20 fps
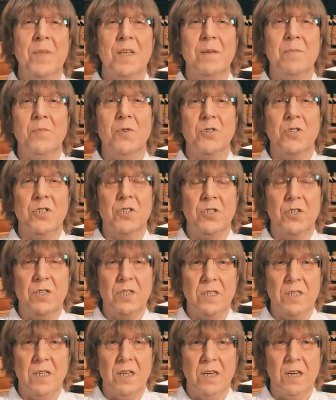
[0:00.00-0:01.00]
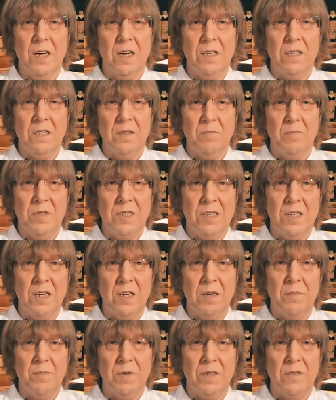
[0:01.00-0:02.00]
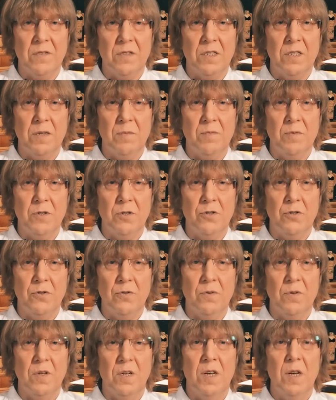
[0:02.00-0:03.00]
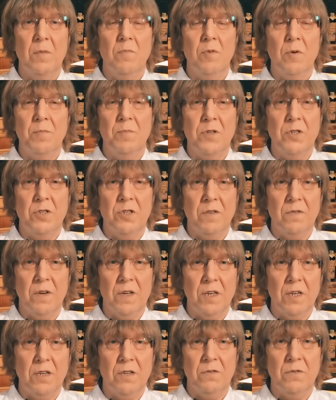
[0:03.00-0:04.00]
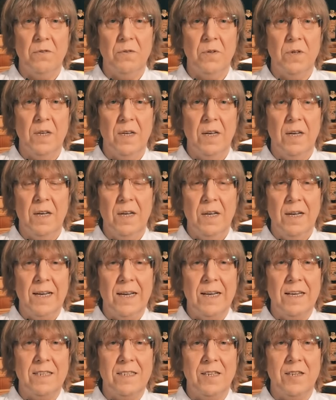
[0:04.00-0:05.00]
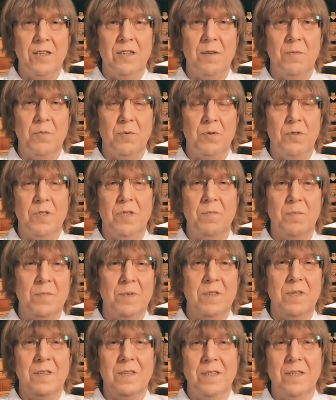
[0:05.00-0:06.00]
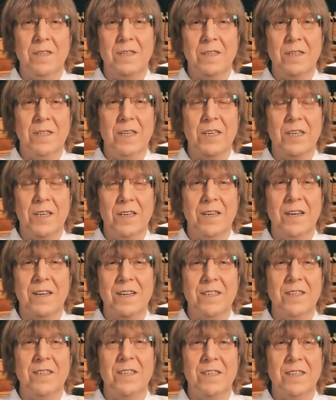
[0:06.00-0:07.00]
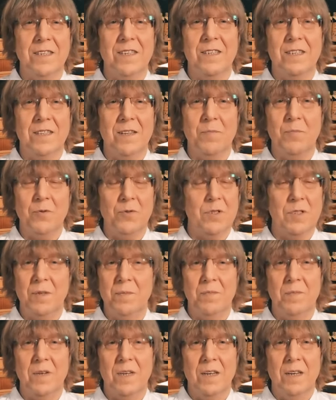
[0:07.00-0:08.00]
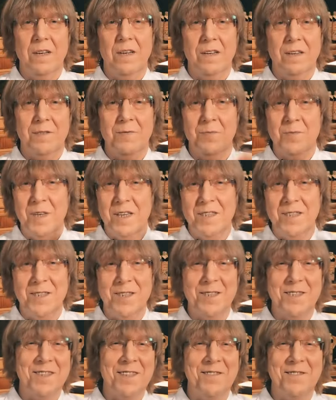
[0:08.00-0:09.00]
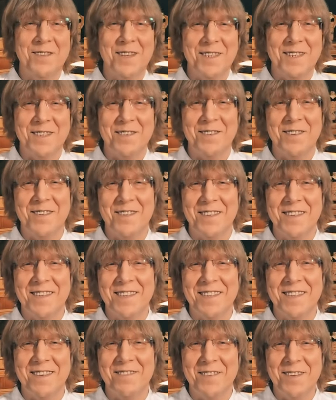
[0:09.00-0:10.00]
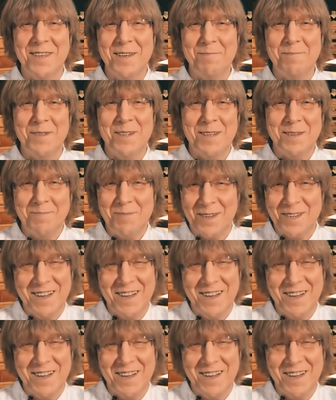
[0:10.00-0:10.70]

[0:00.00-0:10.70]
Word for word: можно через дыхание быстрее провести пищу по пищеварению. Если, допустим, э, тахикардия, допустим, э, у меня, естественно, в детстве э, этого не было, и по,